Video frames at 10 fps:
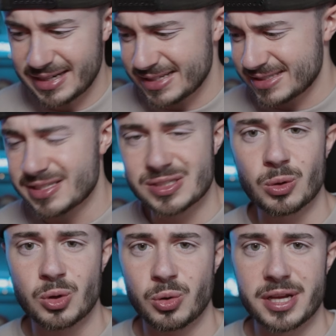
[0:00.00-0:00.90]
Das ist
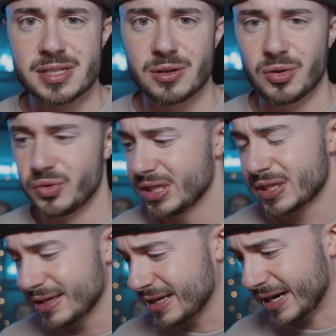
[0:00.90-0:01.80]
so crazy irgendwie.
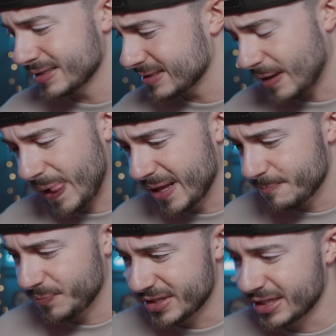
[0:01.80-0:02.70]
Ich, ich kann's...
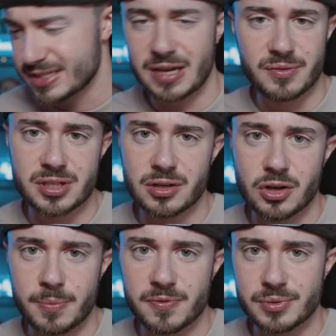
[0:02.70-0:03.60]
Ich, ich krieg's einfach nicht in
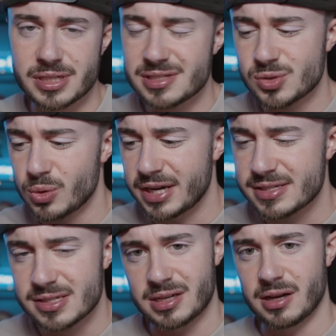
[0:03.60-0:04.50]
den Kopf. Das ist so
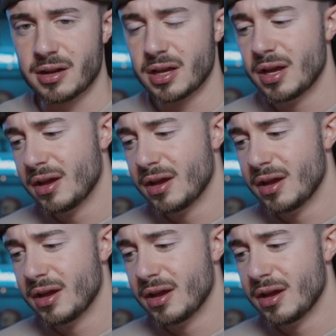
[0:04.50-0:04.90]
geisteskrank.